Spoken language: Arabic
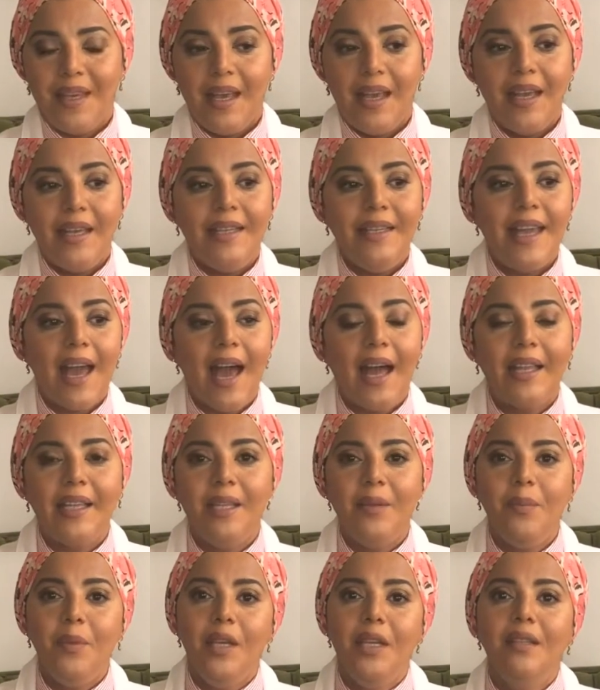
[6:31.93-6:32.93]
يعني
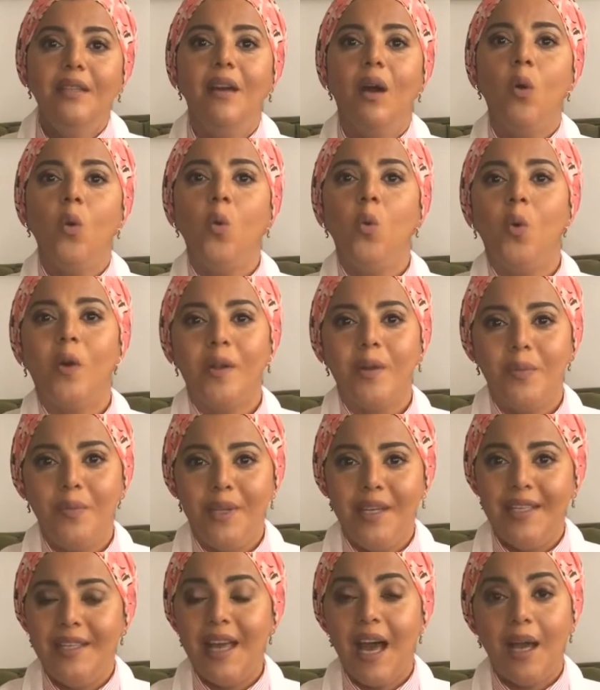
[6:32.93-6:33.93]
بيدور
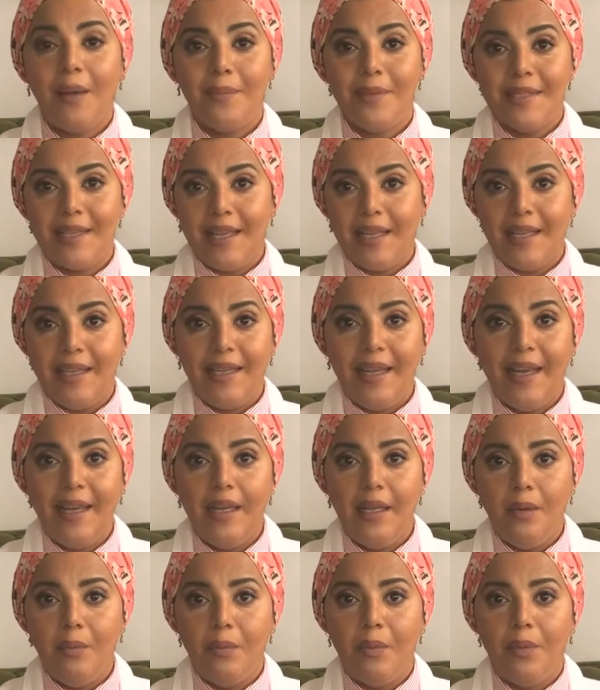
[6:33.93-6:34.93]
بيدعبس على
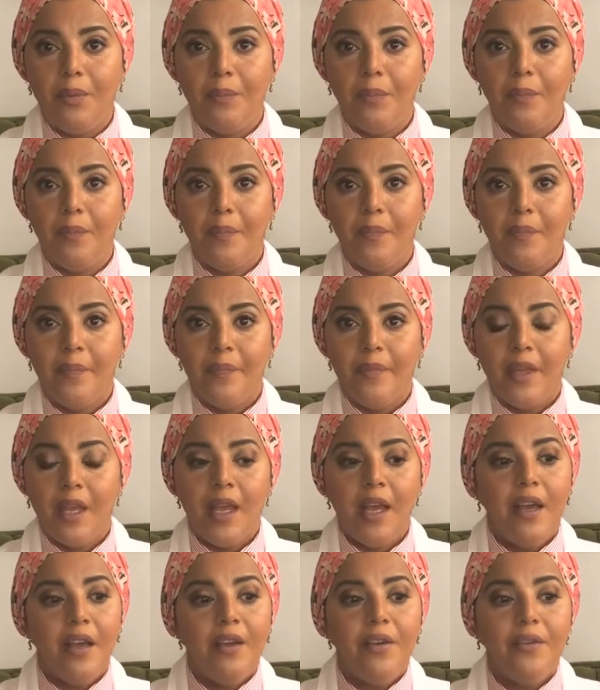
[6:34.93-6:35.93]
العلم
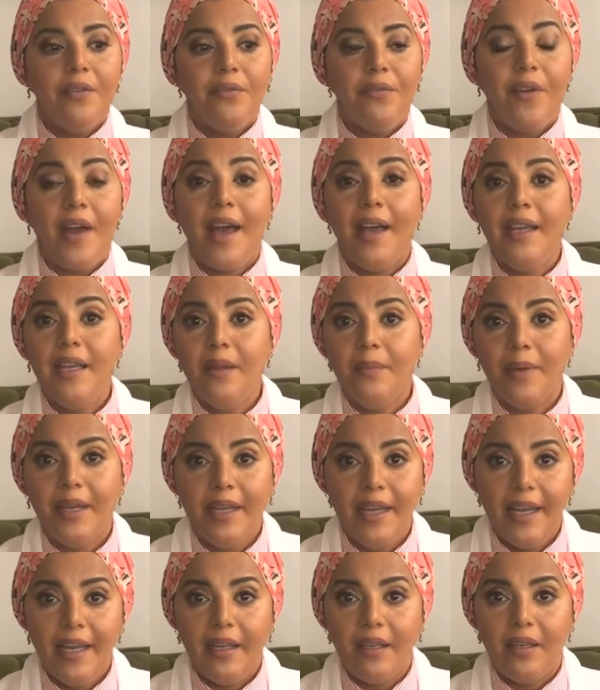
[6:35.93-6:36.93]
في اي
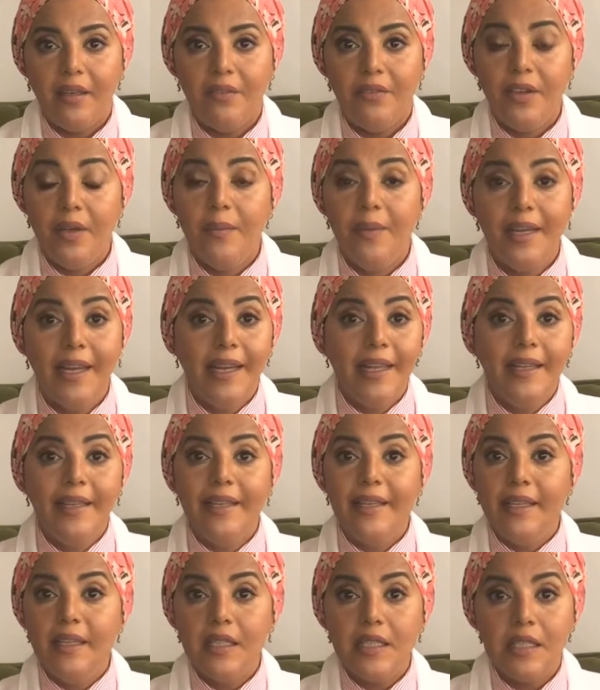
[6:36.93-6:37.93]
مجال في المجال
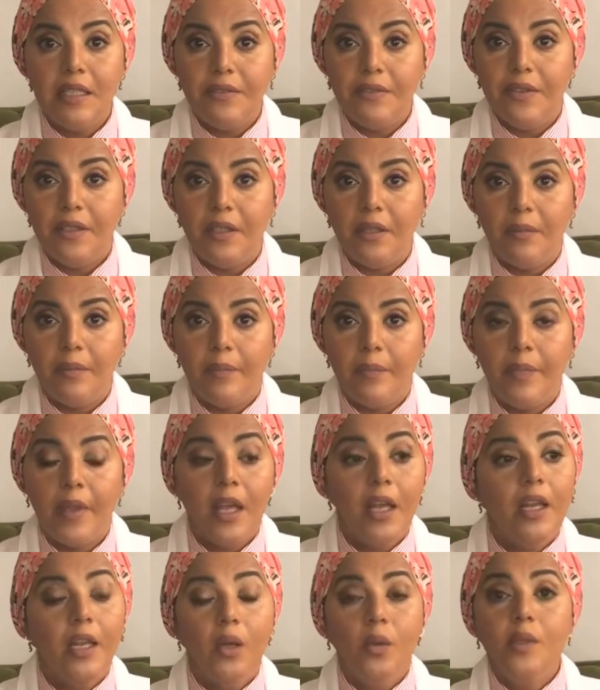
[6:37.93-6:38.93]
اللي انت فيه
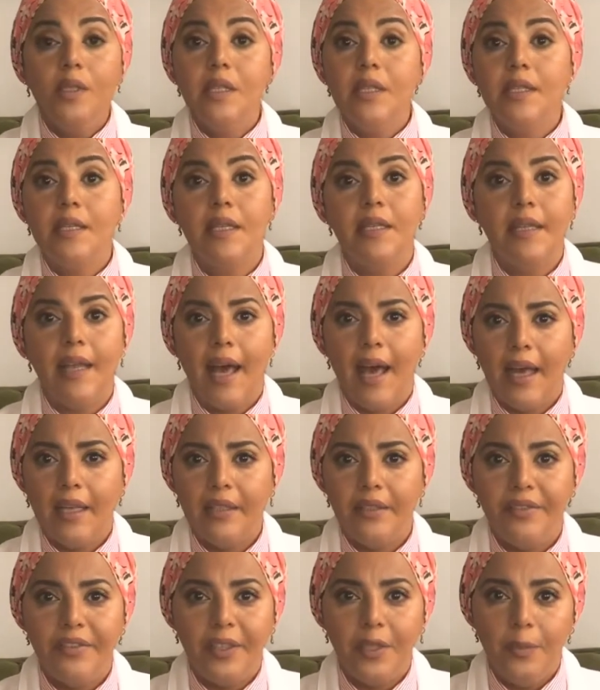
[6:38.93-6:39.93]
لو انت ست قاعده
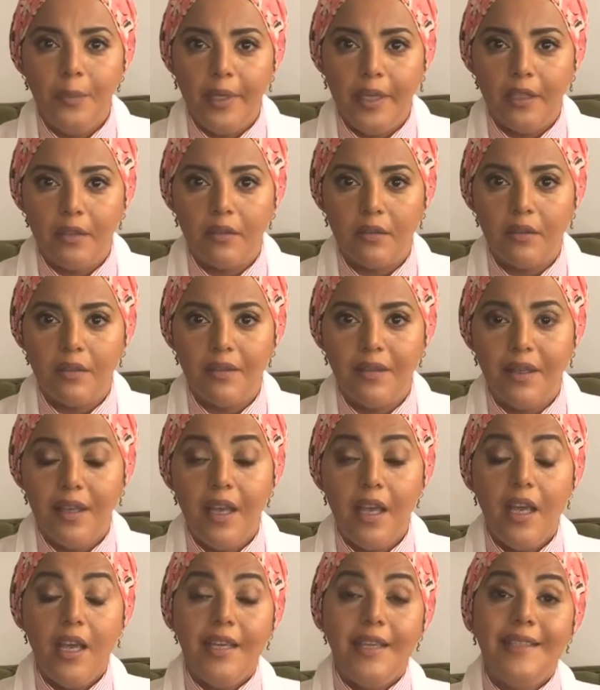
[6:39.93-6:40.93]
في البيت
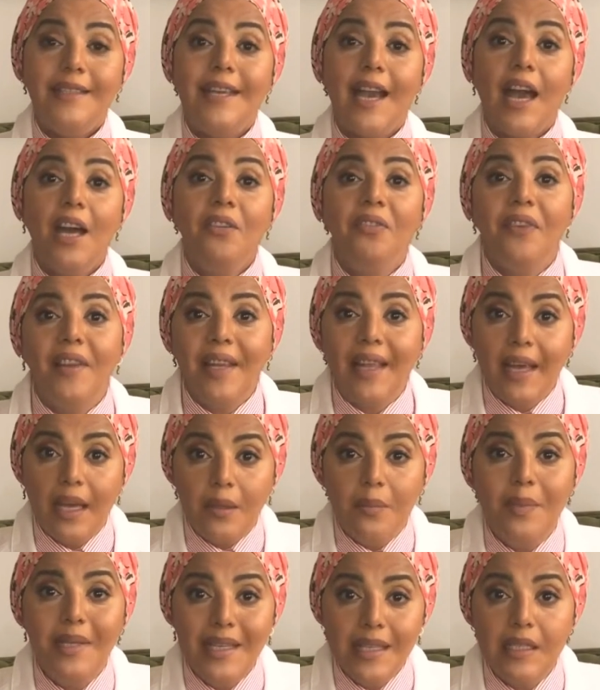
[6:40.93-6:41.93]
انت عارفه
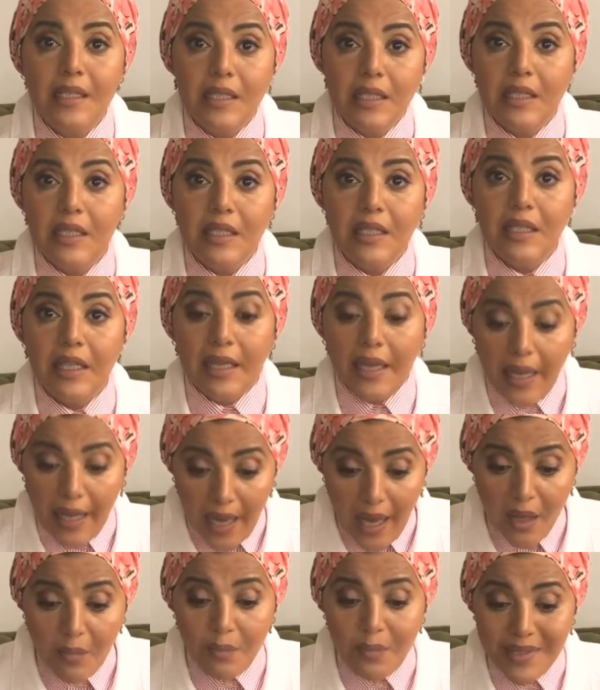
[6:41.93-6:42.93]
الخبيز
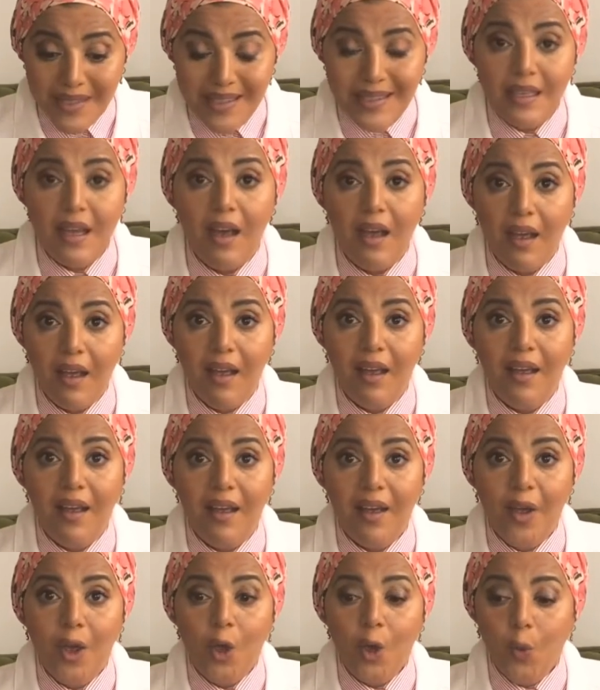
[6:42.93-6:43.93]
الخبز ده
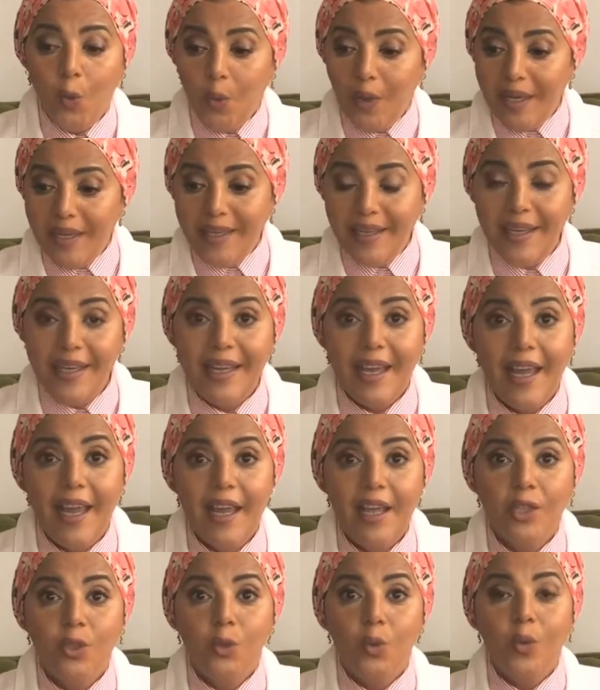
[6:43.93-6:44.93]

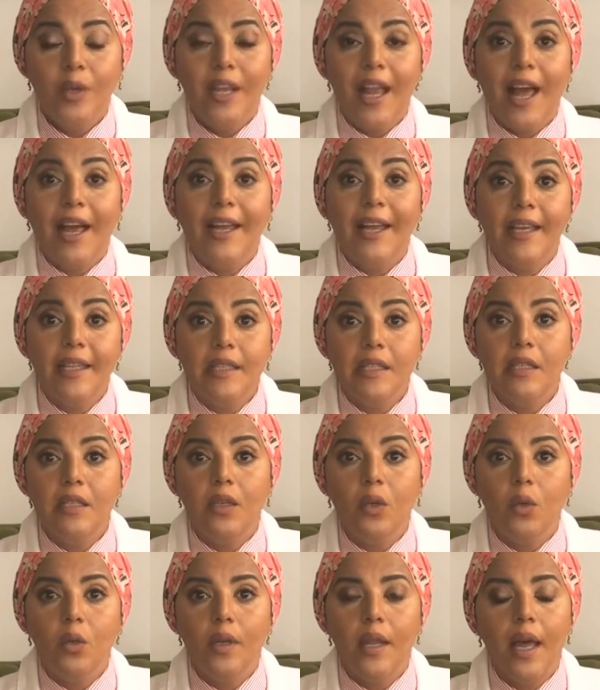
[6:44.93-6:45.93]
والكيكات والحاجات دي
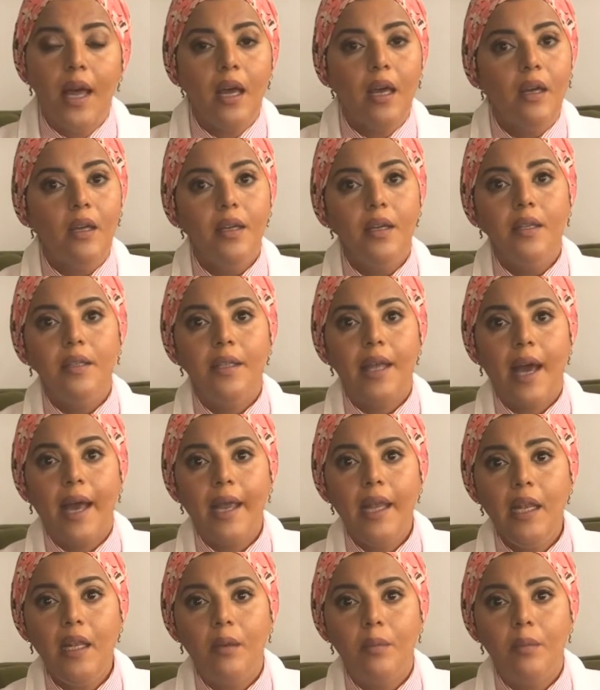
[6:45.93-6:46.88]
كلها ده علم